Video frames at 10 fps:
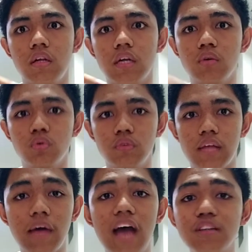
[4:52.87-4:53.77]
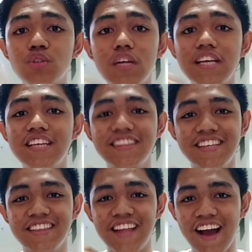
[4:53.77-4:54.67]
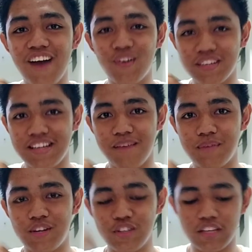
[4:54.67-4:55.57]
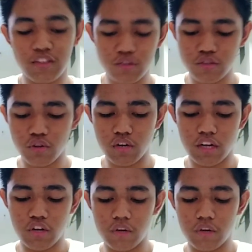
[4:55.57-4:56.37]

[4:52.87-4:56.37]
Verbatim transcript: Laguna. Actually, hindi talaga ako kasama nun. Ganito story